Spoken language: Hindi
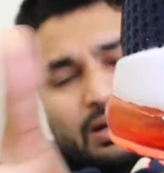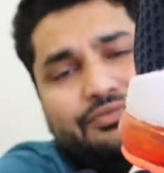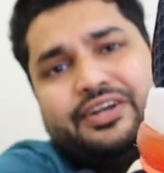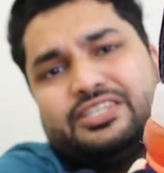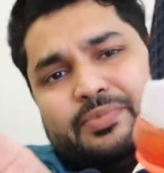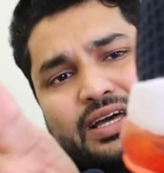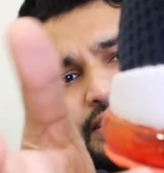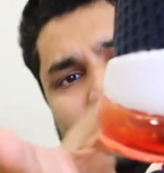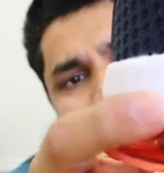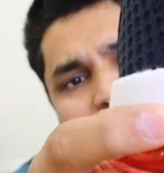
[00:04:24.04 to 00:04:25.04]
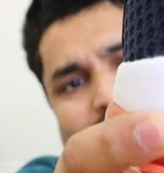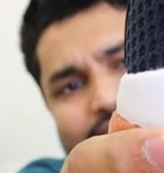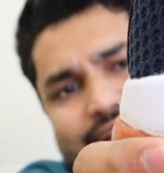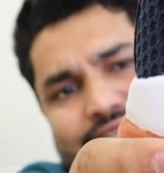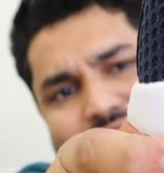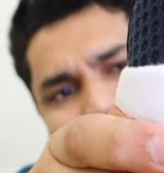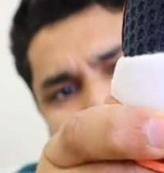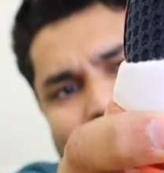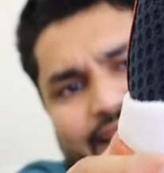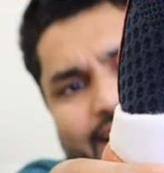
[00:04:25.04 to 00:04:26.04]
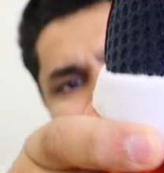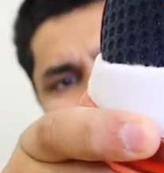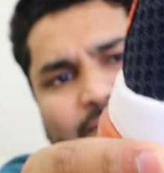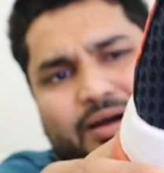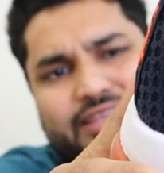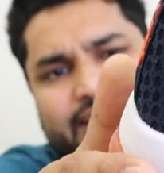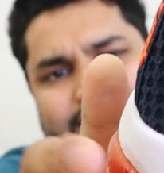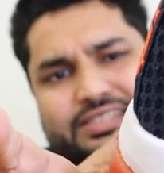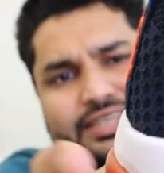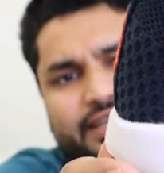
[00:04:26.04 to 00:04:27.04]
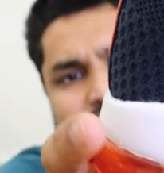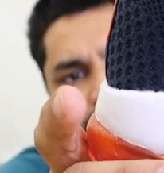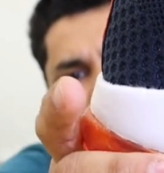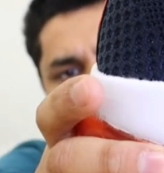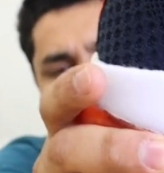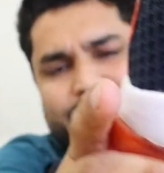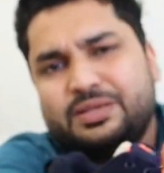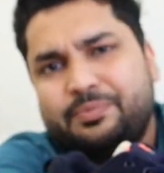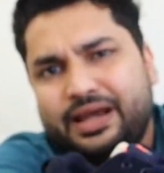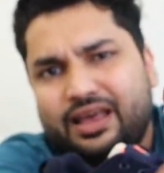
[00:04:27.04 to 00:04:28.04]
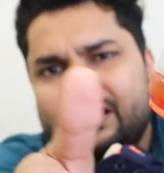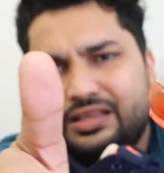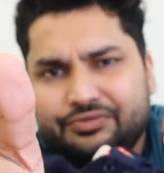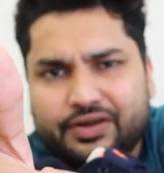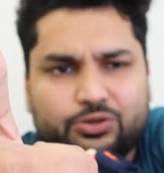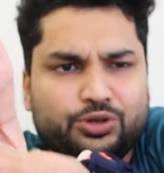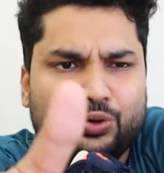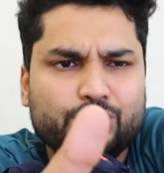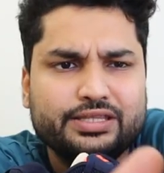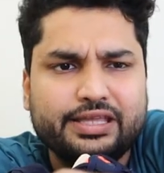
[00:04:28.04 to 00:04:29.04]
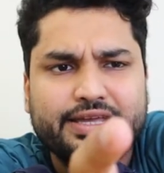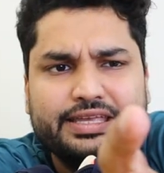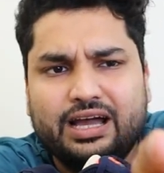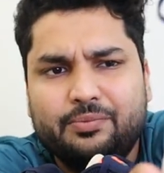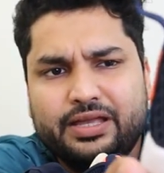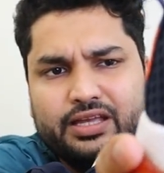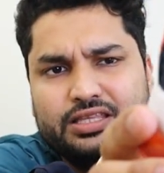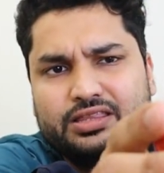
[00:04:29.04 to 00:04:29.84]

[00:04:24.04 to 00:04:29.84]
और डेफिनेट सी बात है एयर सेल एयर सेल ये क्या के लिए काम आते हैं इससे इससे इससे सबसे पहला इफेक्ट ये हो जाता है कि यहाँ पे